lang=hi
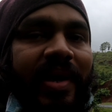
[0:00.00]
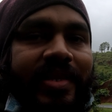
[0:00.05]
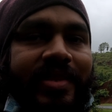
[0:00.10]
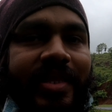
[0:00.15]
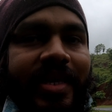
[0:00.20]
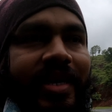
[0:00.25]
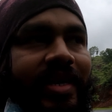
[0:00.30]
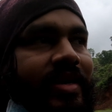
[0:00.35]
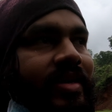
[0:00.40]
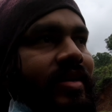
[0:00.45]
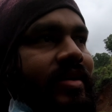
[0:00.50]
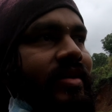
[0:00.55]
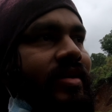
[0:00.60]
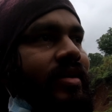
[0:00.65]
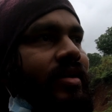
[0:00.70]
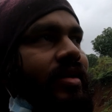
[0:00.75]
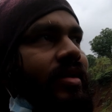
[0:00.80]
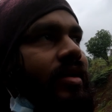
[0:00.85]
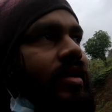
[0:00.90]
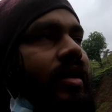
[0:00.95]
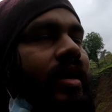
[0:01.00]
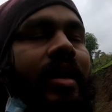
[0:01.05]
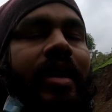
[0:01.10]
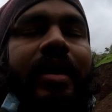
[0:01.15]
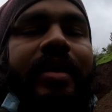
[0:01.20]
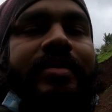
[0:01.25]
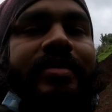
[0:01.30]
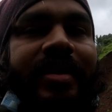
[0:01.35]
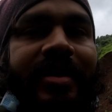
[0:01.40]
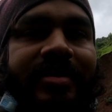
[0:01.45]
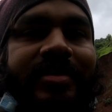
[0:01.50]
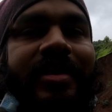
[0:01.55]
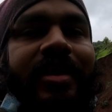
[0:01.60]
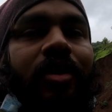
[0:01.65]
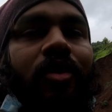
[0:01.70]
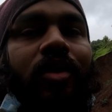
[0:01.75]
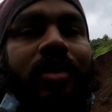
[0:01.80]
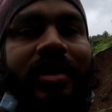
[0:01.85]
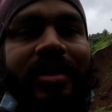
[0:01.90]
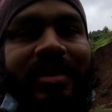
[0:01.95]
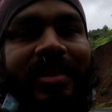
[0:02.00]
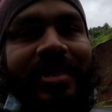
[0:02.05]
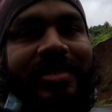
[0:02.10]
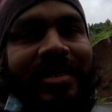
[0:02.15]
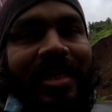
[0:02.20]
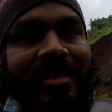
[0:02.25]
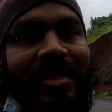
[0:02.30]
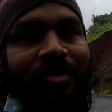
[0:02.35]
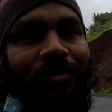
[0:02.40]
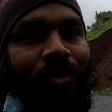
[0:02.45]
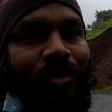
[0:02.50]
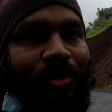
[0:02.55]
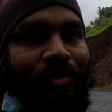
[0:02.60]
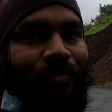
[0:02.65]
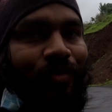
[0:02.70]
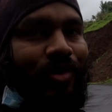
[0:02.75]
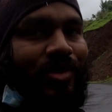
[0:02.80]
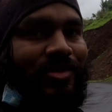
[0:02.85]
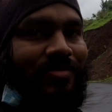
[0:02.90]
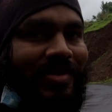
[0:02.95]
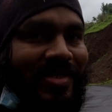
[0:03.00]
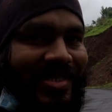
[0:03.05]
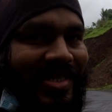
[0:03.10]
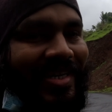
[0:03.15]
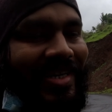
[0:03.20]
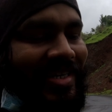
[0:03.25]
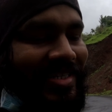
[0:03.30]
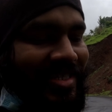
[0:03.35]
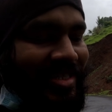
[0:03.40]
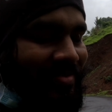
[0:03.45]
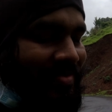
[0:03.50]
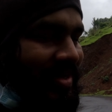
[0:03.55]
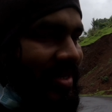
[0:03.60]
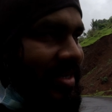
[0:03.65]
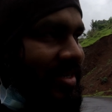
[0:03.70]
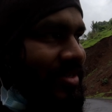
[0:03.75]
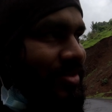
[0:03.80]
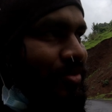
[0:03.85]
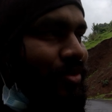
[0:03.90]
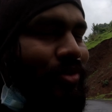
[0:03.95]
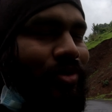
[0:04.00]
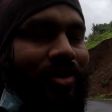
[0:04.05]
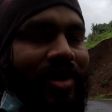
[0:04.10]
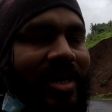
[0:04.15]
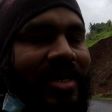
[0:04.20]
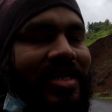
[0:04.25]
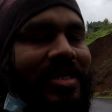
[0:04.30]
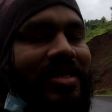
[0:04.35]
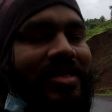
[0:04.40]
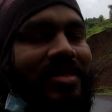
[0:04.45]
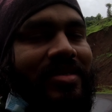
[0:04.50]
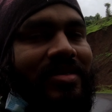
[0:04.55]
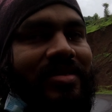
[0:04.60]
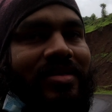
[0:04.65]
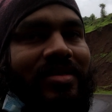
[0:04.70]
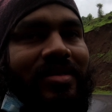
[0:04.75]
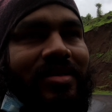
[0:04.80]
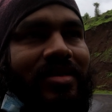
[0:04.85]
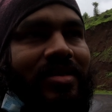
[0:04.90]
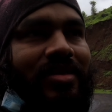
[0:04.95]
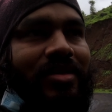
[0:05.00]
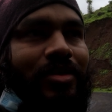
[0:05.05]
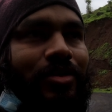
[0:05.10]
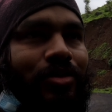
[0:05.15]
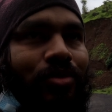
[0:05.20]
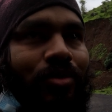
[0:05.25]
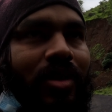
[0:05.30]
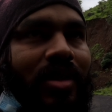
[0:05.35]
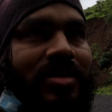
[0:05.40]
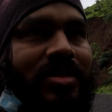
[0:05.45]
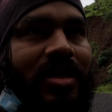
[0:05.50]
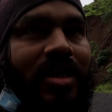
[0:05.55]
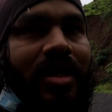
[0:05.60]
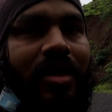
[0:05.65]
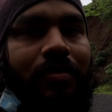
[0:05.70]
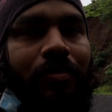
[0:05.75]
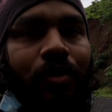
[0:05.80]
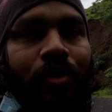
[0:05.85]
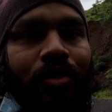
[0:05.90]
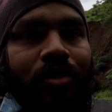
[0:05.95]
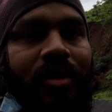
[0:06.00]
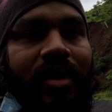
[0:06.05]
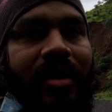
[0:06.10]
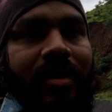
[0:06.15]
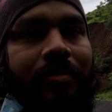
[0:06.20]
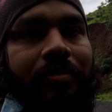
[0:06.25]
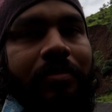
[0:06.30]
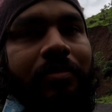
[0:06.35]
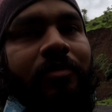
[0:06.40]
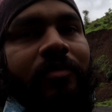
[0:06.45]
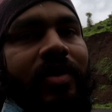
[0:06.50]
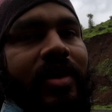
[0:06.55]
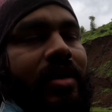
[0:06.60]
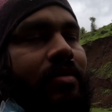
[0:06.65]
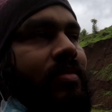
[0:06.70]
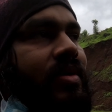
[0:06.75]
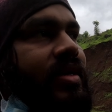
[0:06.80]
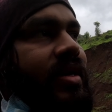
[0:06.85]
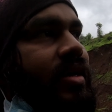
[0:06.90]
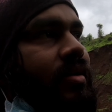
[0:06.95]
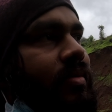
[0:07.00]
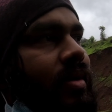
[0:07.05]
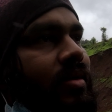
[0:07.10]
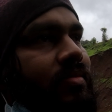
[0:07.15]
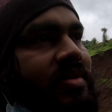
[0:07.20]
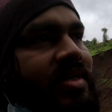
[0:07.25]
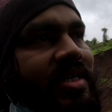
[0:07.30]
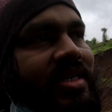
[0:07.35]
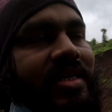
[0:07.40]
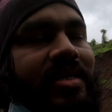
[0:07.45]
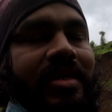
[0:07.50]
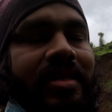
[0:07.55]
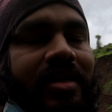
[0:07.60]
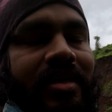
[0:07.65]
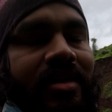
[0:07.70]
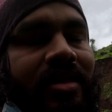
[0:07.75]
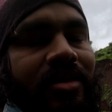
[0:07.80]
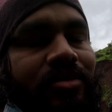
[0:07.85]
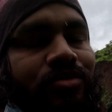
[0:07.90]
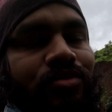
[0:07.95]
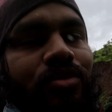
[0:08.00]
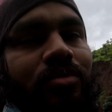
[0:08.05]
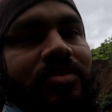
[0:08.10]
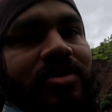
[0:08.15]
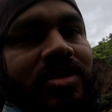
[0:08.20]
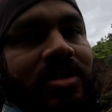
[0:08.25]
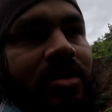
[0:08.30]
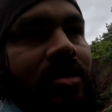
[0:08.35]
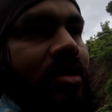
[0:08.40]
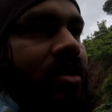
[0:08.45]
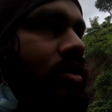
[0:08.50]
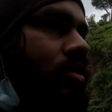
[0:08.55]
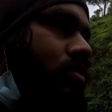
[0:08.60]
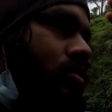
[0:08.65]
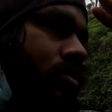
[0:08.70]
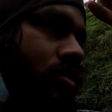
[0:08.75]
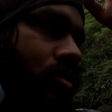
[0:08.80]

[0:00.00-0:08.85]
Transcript: बढ़ते हैं एंड देखते हैं और कितने ज़्यादा वाटरफॉल्स मिलते हैं रास्ते में सोलो राइड थोड़ा सा बोर हो रहा है विक्रम भैया भाभी आज उनको मिस कर रहा हूँ